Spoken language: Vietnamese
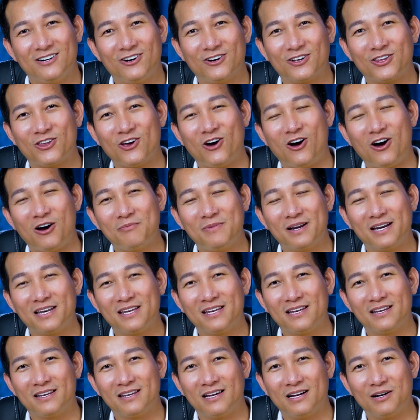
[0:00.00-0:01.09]
họ cho
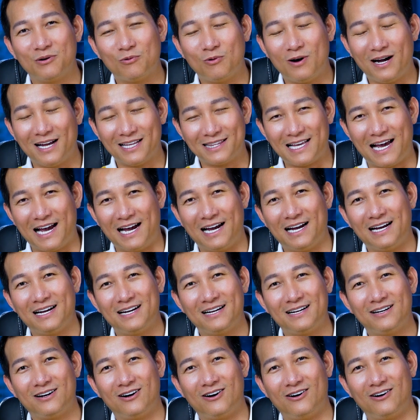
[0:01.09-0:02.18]
mình à, quà
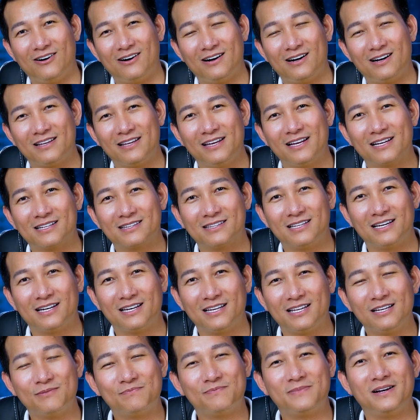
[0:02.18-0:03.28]
tặng họ nhiệt
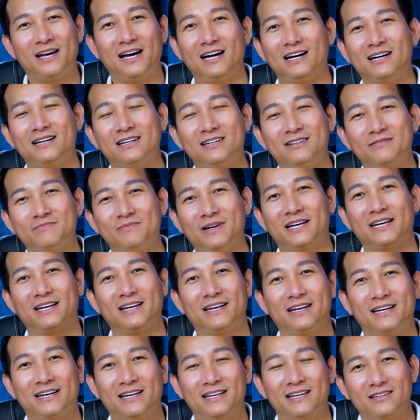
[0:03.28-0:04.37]
tình giúp đỡ mình
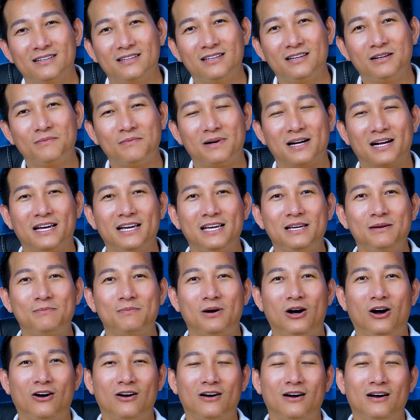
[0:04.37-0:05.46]
nhưng mà khi
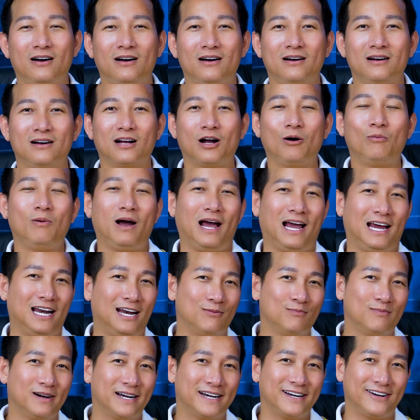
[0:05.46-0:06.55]
mà họ không hài
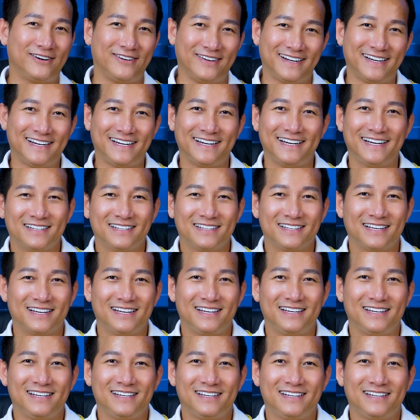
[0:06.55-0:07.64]
lòng mình rồi
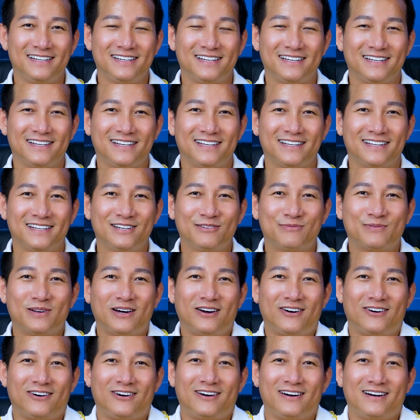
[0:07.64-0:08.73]
thì lúc đó
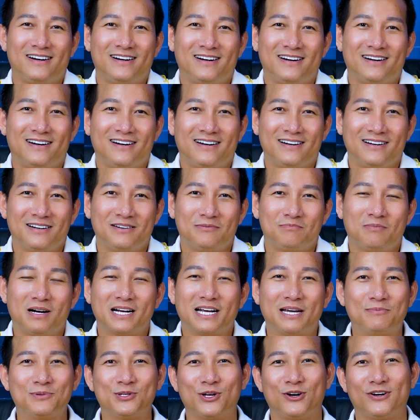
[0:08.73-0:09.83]
họ mất
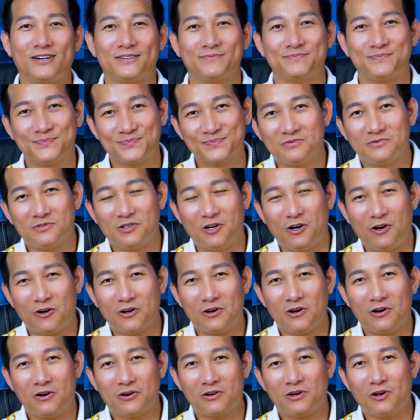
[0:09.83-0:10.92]
kiểm soát
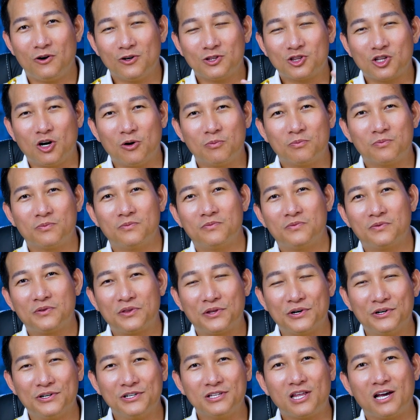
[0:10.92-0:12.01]
họ nói tục
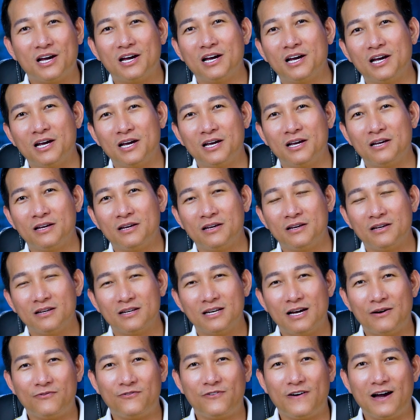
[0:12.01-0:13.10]
chửi thề
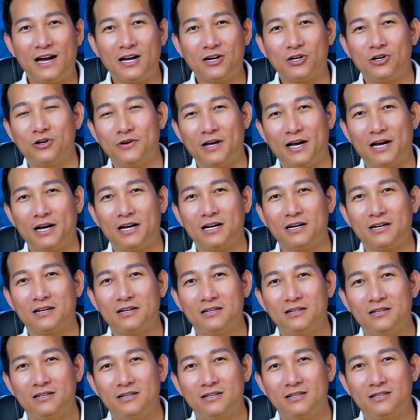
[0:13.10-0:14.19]
đập phá đồ đạc
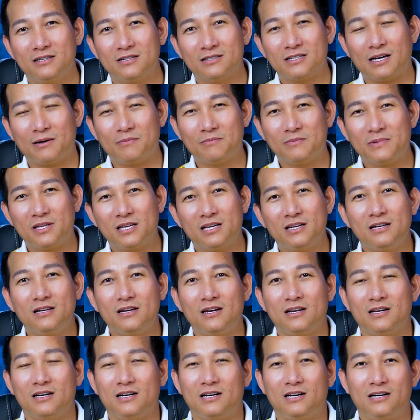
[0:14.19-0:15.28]
thậm chí
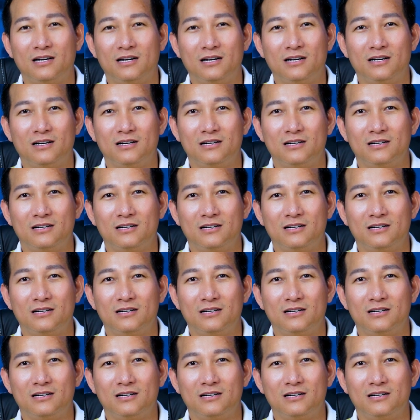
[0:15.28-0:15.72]
là